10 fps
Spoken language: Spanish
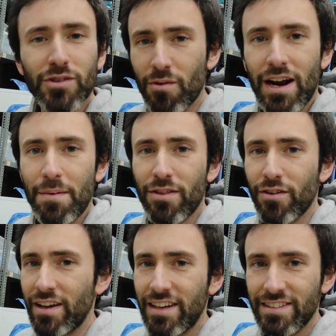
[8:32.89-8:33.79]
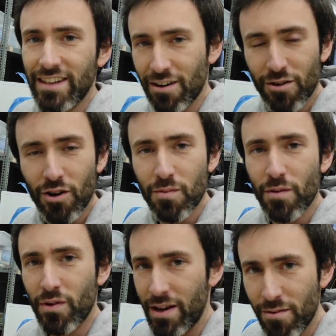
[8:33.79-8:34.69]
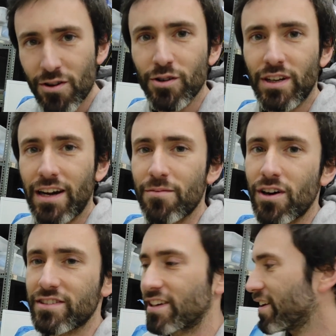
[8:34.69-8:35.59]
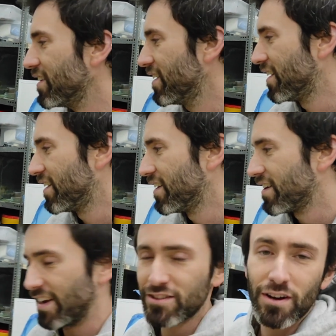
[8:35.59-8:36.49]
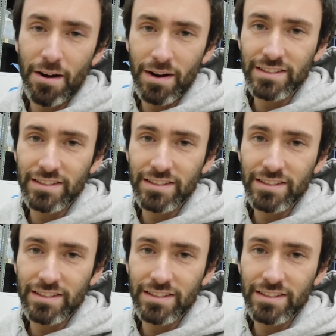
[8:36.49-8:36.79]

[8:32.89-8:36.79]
somos cabezones y si algo nos lo proponemos, lo sacamos. Así que esto acabará